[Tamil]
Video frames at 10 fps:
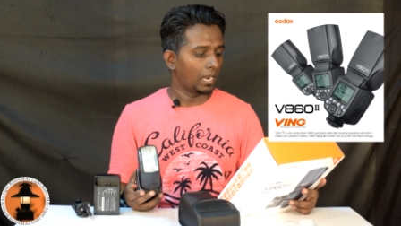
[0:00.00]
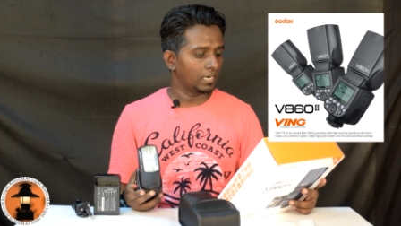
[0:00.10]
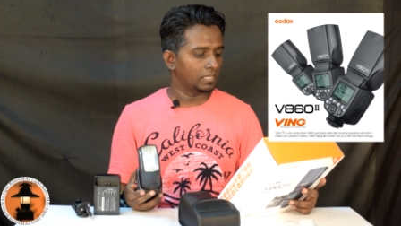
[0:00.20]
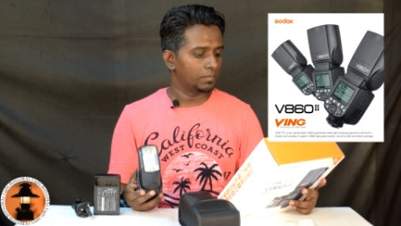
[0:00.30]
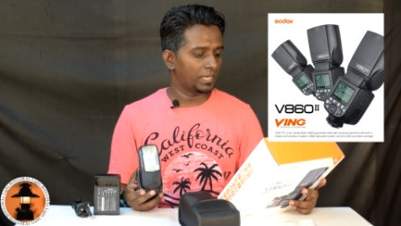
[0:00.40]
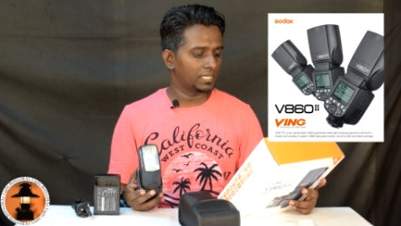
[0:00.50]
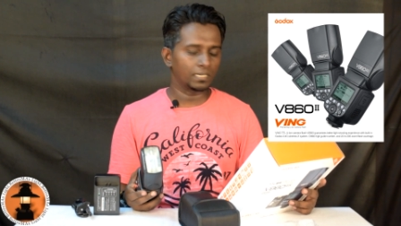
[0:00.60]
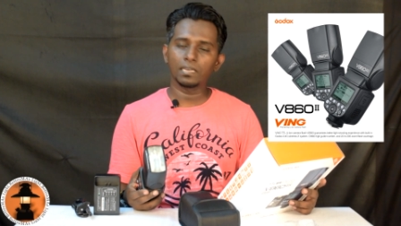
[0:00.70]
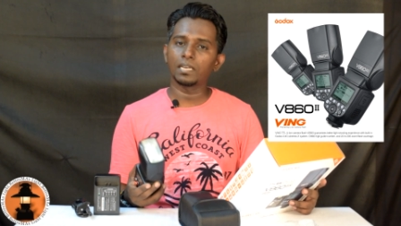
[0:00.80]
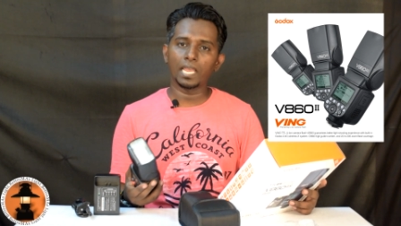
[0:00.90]
அடுத்தது
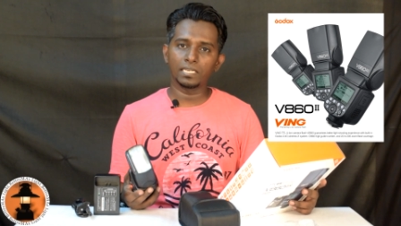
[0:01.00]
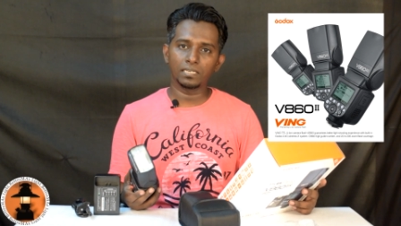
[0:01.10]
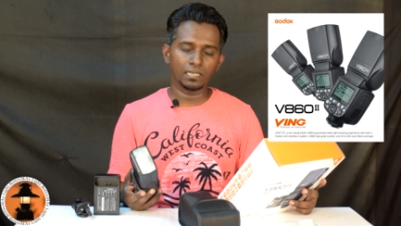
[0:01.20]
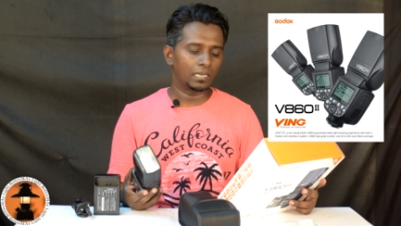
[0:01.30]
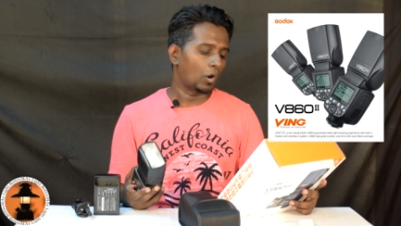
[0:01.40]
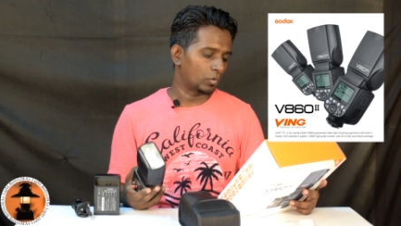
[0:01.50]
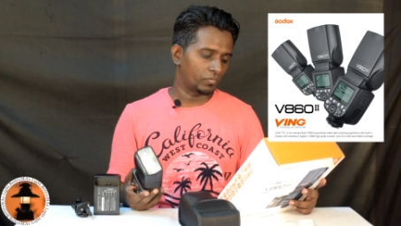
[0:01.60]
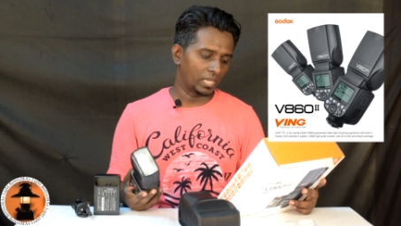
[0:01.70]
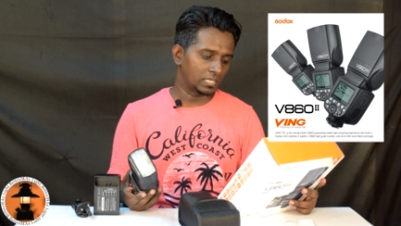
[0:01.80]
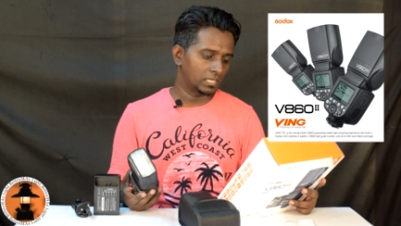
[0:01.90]
பார்த்தீங்கன்னா ஐடிடிஎல் ஆட்டோ
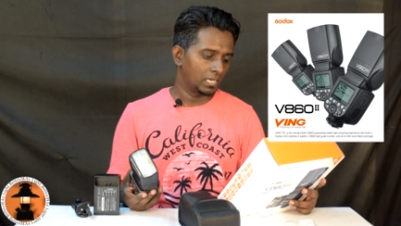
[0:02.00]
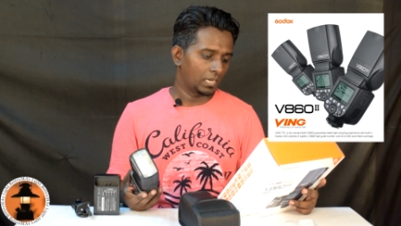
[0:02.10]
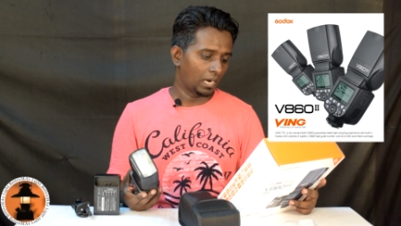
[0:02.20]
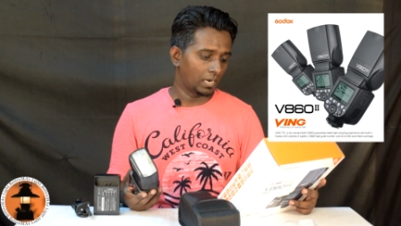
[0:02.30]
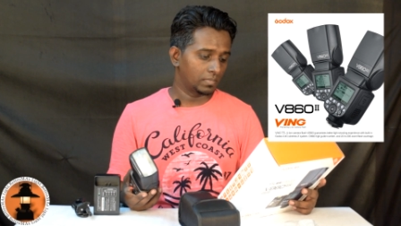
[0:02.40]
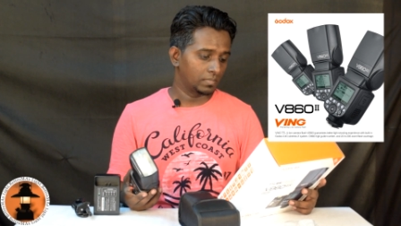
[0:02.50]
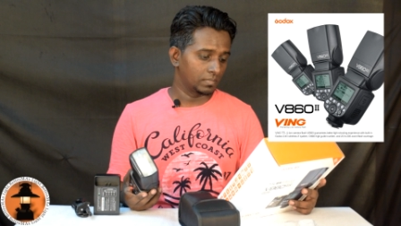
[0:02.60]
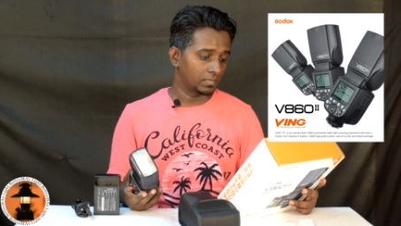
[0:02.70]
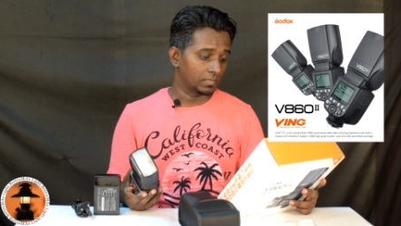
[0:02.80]
ஃப்ளாஷ் அடுத்து